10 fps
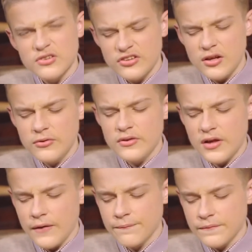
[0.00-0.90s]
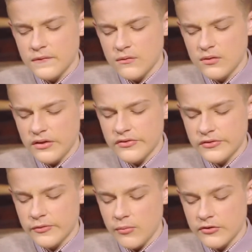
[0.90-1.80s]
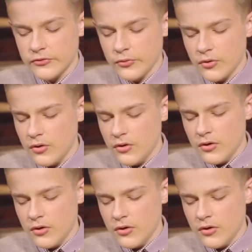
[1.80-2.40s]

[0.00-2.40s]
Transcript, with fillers: Пожалуй, да, согласился барсук.